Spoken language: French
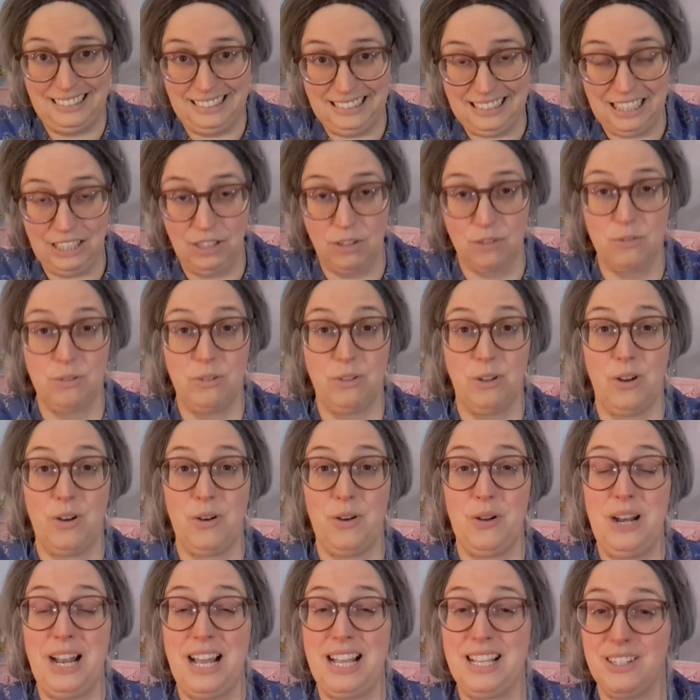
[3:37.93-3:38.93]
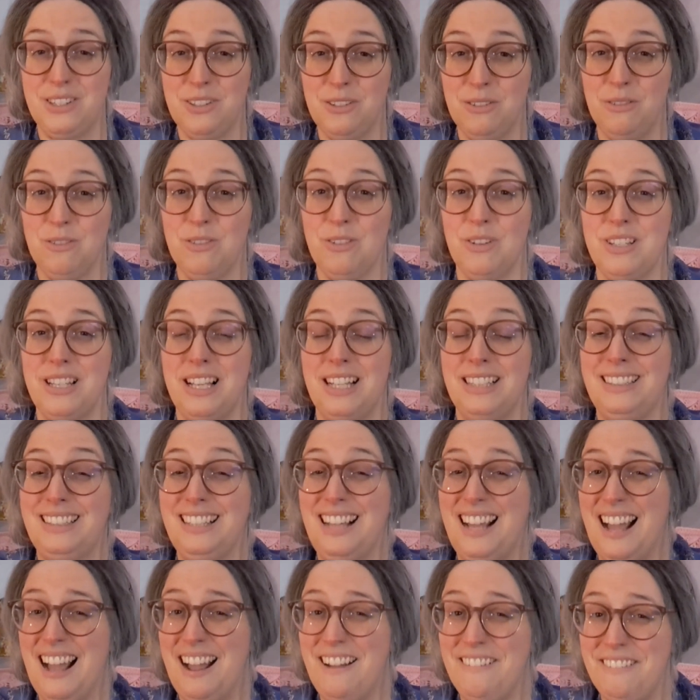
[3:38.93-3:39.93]
est dans une relation, dans un
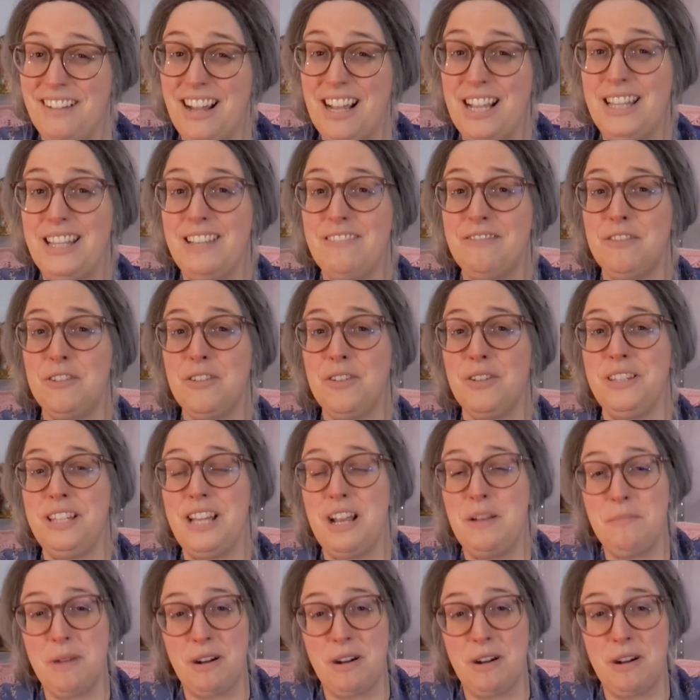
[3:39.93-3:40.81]
travail dévotionnel,